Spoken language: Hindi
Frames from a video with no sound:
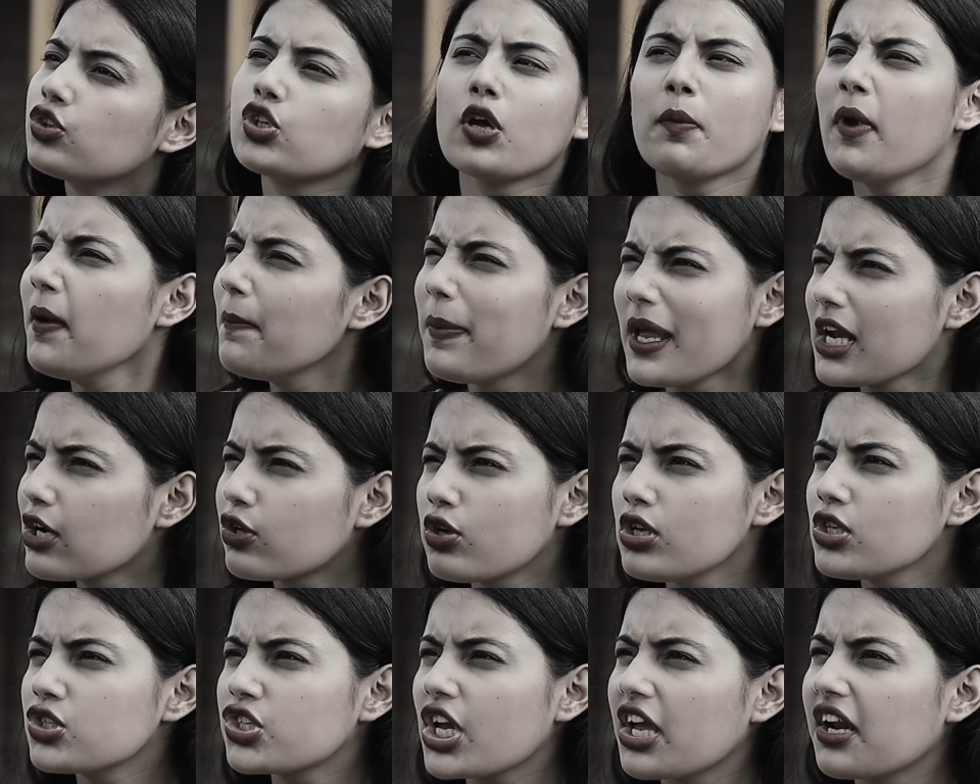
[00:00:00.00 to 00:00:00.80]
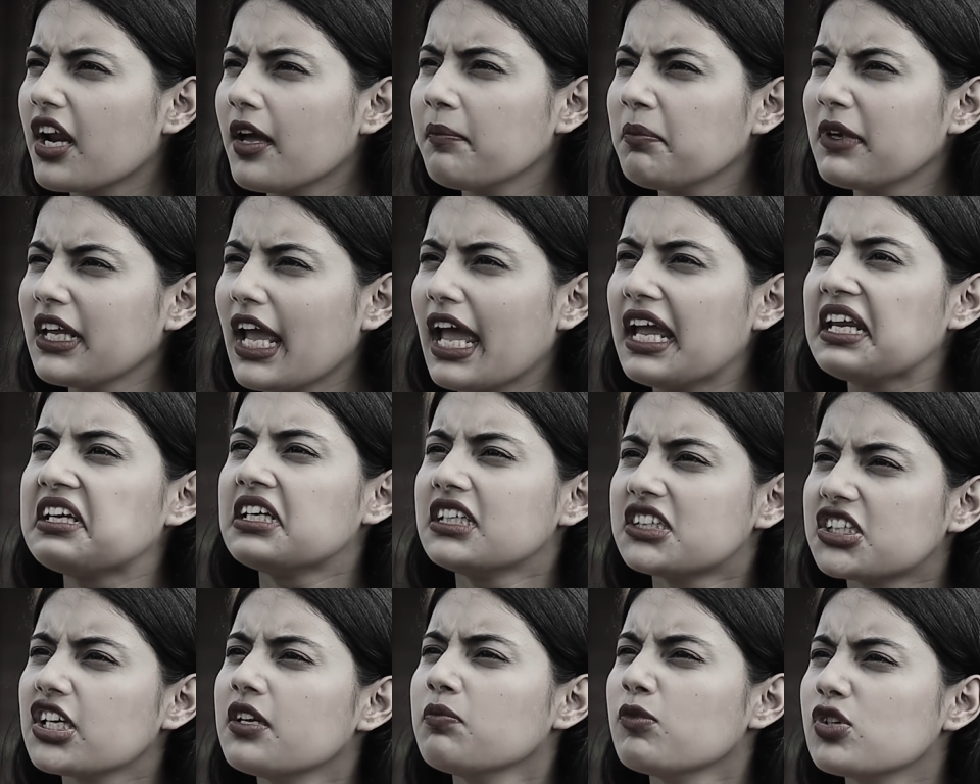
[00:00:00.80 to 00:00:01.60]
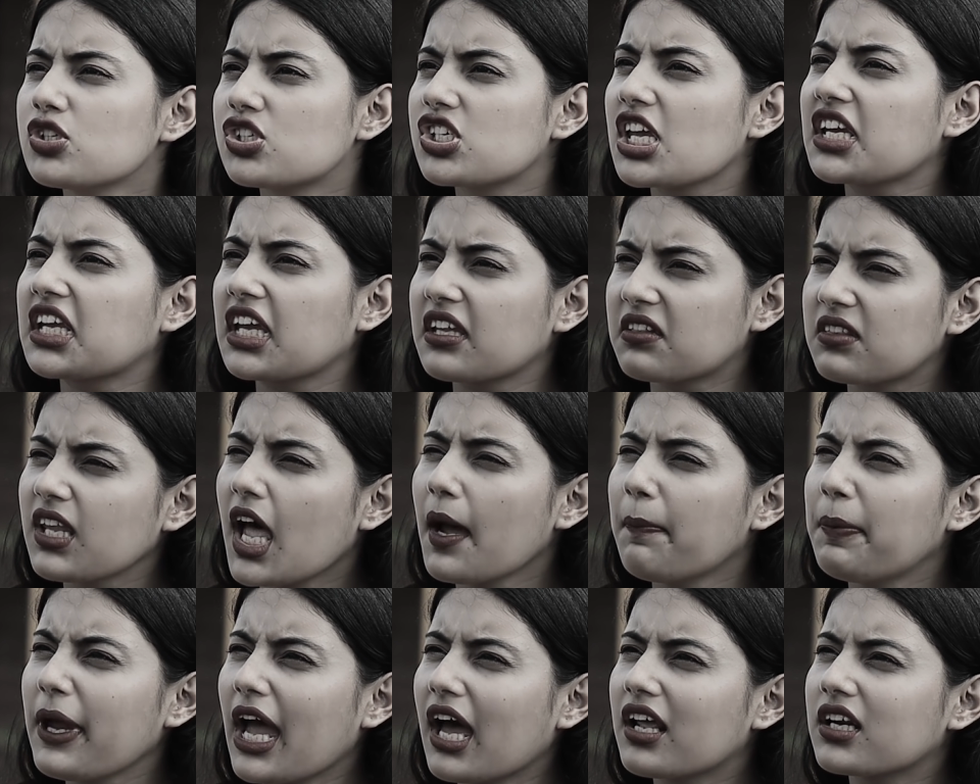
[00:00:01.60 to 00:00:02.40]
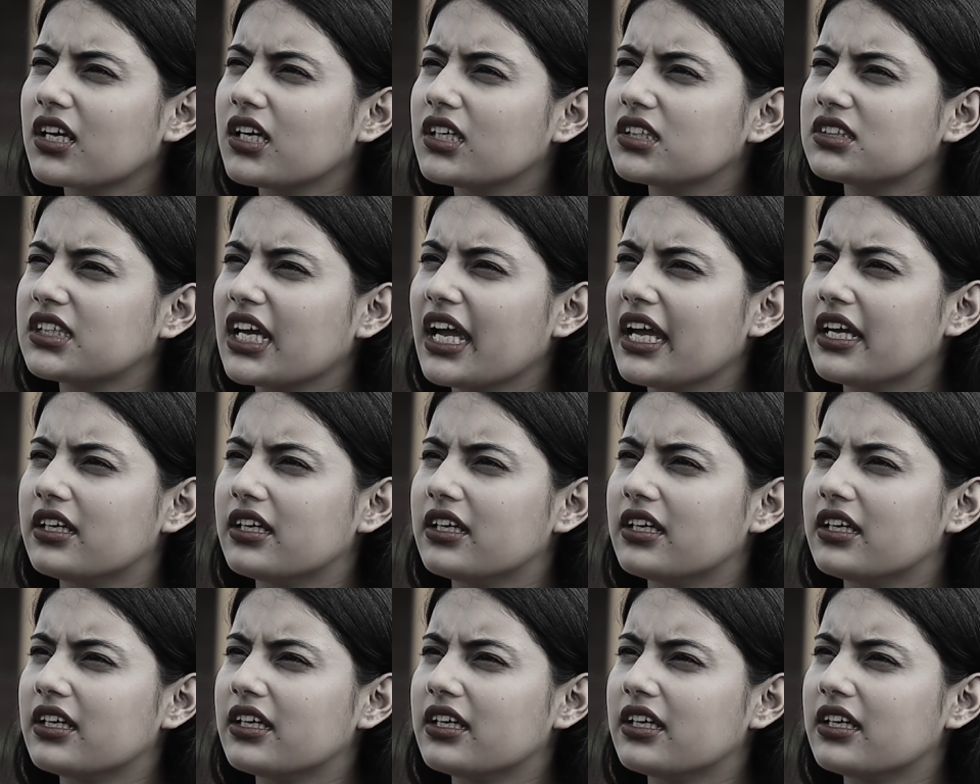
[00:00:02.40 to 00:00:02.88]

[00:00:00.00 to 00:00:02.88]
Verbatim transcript: तुम्हें बिल्कुल शर्म नहीं आई नितिन मुझसे कितना प्यार करता